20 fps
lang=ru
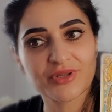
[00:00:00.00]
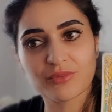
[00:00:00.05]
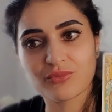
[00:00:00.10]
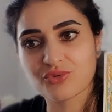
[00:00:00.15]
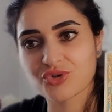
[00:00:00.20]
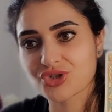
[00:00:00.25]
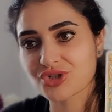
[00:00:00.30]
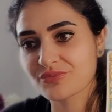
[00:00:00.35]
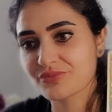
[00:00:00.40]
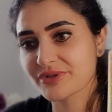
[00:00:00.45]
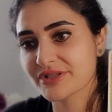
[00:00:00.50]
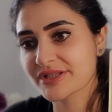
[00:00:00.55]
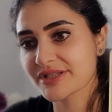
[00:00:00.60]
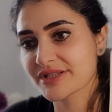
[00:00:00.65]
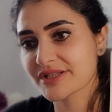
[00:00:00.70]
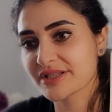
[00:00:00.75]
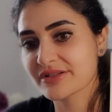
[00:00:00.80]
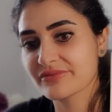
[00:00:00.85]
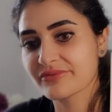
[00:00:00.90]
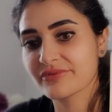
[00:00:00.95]
может быть,
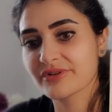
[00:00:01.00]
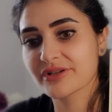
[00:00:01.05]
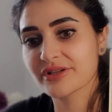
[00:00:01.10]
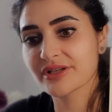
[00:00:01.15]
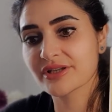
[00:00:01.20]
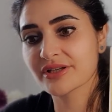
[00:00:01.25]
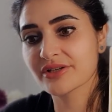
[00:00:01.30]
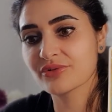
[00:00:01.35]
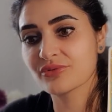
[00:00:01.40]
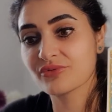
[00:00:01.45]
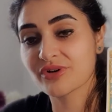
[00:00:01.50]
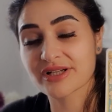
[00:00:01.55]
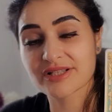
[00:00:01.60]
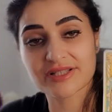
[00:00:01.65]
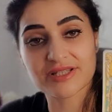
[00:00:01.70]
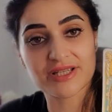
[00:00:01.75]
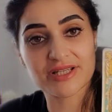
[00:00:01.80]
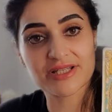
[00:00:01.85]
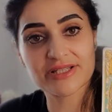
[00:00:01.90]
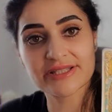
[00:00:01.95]
если вы, у
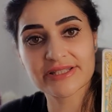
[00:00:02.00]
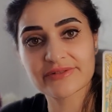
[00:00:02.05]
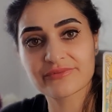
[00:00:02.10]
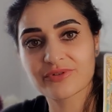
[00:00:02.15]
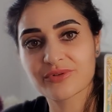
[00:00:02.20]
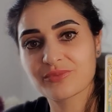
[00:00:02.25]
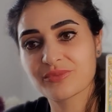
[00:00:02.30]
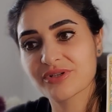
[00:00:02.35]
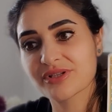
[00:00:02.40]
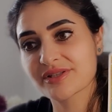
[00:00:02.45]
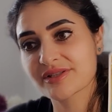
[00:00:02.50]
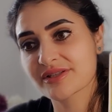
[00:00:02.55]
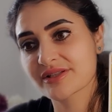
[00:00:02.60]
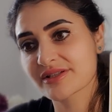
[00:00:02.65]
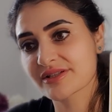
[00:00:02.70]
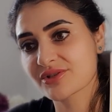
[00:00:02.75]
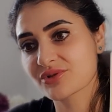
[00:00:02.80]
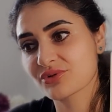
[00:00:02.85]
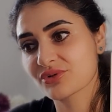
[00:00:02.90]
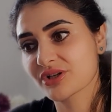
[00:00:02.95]
вас есть свой
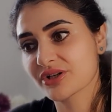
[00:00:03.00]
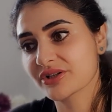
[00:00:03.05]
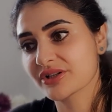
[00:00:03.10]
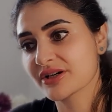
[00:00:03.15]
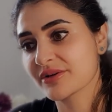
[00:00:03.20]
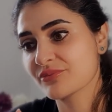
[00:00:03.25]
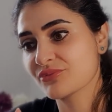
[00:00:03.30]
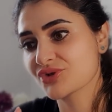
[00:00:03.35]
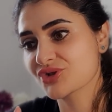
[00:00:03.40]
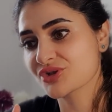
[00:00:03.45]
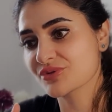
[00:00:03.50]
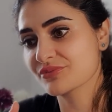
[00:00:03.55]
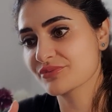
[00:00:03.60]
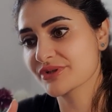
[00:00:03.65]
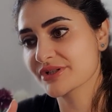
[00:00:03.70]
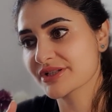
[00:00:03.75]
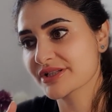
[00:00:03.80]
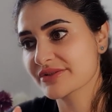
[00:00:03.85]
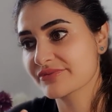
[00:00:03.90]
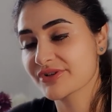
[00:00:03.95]
бизнес, то тогда, может
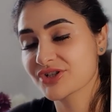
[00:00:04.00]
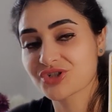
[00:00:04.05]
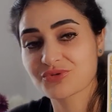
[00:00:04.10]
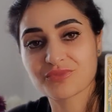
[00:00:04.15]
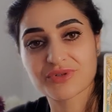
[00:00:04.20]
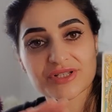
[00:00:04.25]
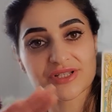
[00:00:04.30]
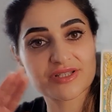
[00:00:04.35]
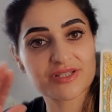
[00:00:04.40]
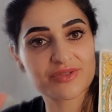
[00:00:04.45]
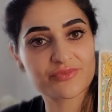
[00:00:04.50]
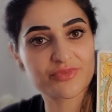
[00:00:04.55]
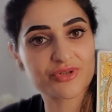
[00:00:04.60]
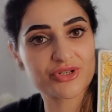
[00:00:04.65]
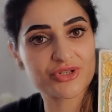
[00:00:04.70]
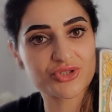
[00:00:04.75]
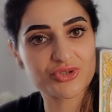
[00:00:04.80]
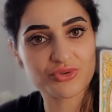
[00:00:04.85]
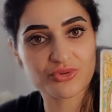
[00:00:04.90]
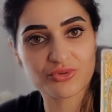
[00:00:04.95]
быть, ваш бизнес
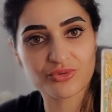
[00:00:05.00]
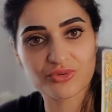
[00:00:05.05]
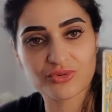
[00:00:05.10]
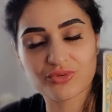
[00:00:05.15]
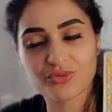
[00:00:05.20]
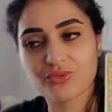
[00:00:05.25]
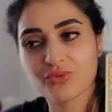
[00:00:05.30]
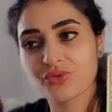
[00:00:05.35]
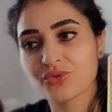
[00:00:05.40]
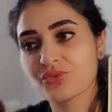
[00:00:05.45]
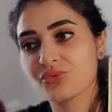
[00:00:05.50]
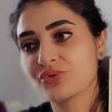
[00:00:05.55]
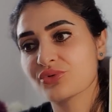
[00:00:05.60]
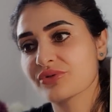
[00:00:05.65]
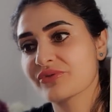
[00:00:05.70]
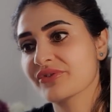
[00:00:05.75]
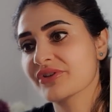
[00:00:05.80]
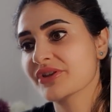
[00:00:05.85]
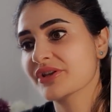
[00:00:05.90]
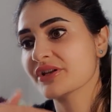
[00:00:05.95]
перейдет на другой
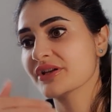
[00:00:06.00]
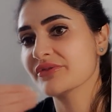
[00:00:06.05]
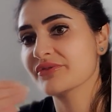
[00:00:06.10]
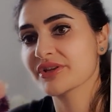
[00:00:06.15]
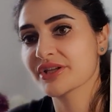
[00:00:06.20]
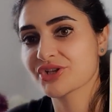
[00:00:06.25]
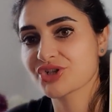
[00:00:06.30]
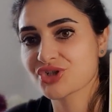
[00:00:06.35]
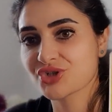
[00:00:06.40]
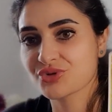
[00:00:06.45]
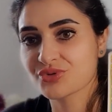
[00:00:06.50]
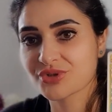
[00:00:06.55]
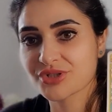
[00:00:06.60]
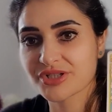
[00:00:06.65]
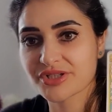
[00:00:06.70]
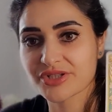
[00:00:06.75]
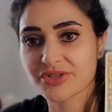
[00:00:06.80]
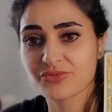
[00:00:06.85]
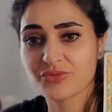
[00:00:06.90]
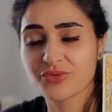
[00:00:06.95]
уровень, или вы
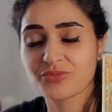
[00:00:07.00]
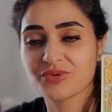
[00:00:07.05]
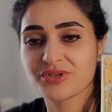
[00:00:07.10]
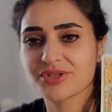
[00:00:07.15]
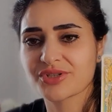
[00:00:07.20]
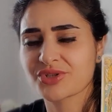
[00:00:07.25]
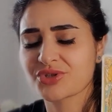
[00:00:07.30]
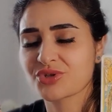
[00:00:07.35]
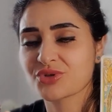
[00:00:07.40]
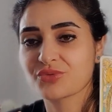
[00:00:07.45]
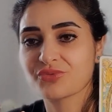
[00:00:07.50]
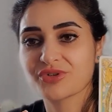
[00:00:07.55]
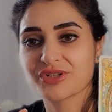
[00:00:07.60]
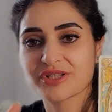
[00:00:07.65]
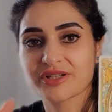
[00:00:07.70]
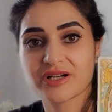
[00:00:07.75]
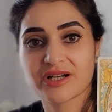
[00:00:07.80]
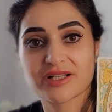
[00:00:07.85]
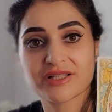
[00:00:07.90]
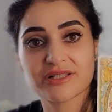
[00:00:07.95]
начнете свой бизнес, но вы
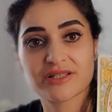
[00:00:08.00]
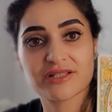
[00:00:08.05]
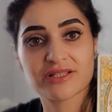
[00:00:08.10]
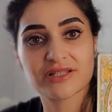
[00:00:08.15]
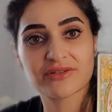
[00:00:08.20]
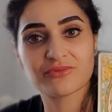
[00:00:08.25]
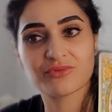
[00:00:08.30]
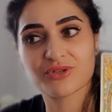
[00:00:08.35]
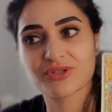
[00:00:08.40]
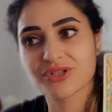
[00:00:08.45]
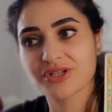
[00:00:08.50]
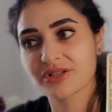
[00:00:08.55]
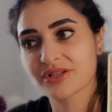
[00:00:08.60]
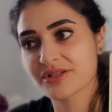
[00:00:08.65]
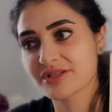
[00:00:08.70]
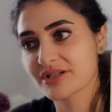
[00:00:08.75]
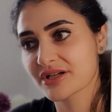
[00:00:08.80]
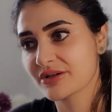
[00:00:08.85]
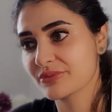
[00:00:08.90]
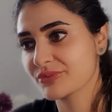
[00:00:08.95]
захотите его
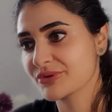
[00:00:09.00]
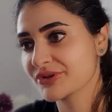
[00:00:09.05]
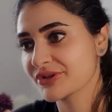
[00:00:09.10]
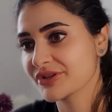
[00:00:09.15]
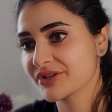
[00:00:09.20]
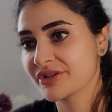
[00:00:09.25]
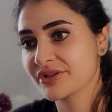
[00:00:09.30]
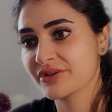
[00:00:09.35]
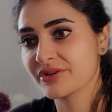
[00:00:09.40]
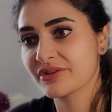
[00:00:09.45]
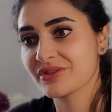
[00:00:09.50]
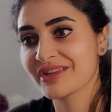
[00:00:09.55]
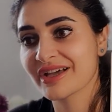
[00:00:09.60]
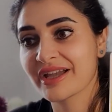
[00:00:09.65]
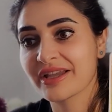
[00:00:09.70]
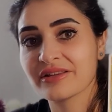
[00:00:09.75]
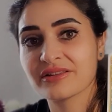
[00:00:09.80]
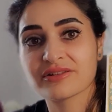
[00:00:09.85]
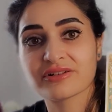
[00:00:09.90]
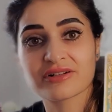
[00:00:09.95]
делать как бы на,
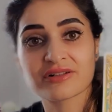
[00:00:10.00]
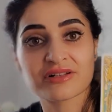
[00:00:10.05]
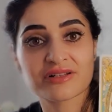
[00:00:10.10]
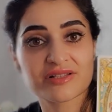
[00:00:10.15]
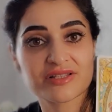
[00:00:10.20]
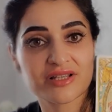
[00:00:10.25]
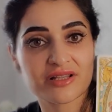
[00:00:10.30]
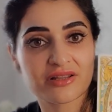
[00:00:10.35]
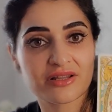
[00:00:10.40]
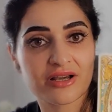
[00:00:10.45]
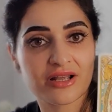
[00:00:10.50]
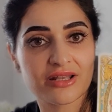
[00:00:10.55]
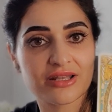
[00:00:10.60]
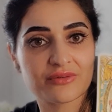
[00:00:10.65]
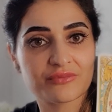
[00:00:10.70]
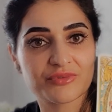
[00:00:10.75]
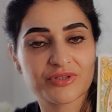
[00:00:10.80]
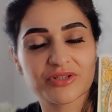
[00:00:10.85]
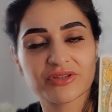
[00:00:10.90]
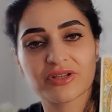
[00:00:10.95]
на
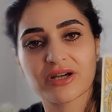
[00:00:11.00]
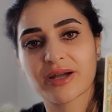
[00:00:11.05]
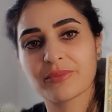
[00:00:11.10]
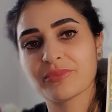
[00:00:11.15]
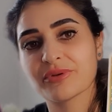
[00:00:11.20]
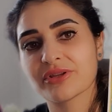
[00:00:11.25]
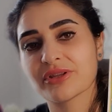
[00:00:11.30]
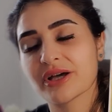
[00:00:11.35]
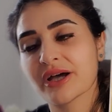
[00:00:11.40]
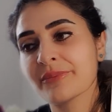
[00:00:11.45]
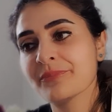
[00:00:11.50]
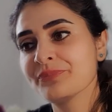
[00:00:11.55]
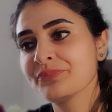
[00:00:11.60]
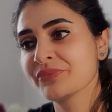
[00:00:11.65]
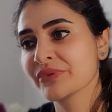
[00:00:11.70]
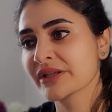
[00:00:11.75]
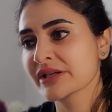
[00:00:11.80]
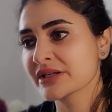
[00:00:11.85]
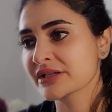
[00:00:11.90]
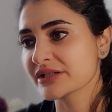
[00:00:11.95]
интернациональном этапе, да,
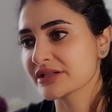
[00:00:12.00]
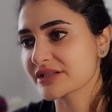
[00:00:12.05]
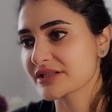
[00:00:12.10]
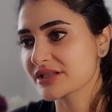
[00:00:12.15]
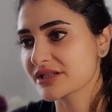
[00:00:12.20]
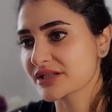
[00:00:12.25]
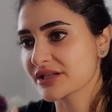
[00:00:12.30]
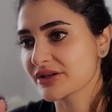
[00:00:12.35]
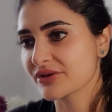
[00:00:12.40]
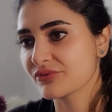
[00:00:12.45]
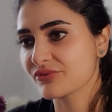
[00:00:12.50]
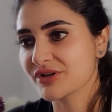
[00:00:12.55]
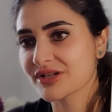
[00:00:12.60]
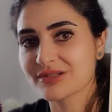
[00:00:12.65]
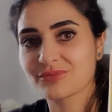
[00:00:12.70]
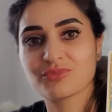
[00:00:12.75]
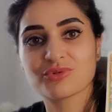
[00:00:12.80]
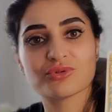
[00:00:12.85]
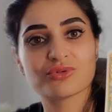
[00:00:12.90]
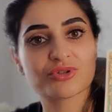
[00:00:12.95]
где у
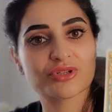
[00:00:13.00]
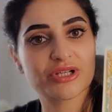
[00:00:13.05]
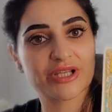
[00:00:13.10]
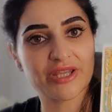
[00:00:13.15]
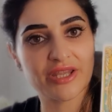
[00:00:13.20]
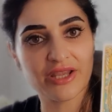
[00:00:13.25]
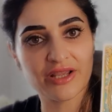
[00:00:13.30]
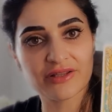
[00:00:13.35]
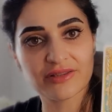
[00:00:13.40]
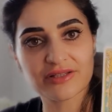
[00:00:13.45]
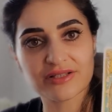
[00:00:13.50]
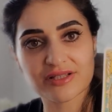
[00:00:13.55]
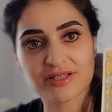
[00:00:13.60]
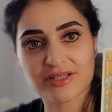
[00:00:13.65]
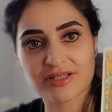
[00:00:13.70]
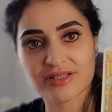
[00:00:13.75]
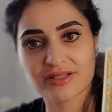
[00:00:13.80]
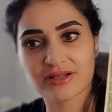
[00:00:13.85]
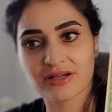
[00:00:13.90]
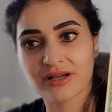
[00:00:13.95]
вас будут клиенты
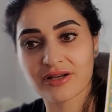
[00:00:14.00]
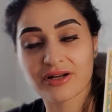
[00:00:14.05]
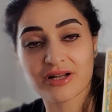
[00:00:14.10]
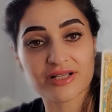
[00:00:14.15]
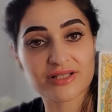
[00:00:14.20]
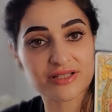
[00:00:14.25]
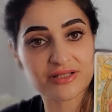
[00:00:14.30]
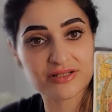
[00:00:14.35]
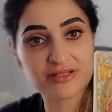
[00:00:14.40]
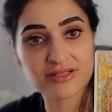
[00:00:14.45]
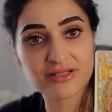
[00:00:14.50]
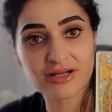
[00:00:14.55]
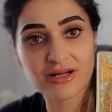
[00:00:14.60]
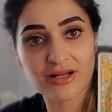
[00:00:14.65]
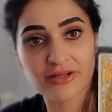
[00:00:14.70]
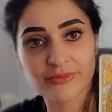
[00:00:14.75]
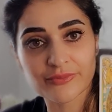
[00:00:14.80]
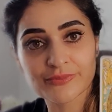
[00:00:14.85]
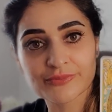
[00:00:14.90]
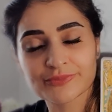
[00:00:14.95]
из а, разных
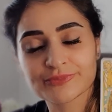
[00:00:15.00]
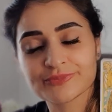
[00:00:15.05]
стран